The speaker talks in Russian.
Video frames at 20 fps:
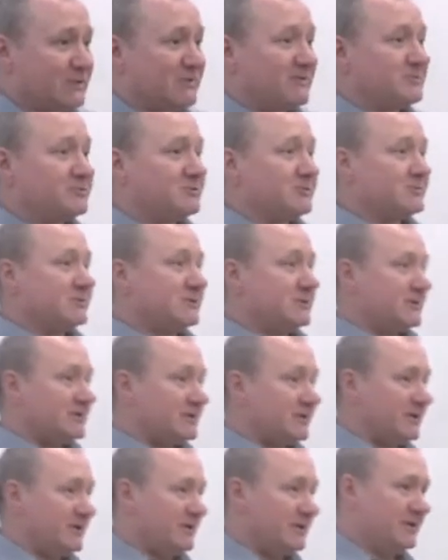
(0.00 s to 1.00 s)
Ну и, в общем,
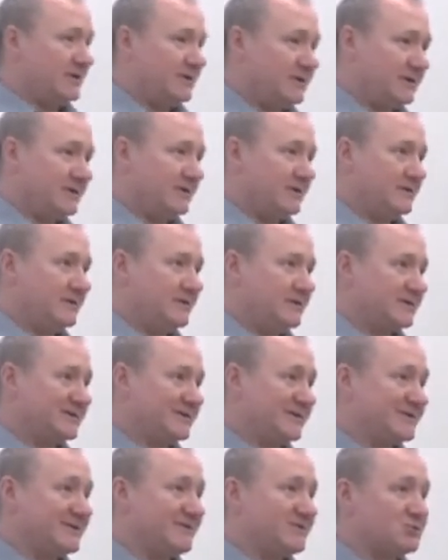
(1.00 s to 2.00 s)
э,
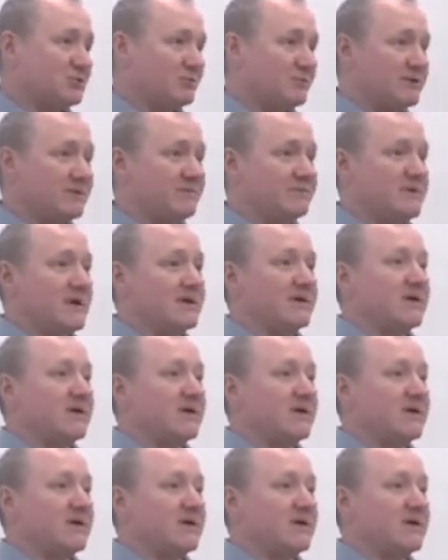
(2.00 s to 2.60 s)
для того, чтобы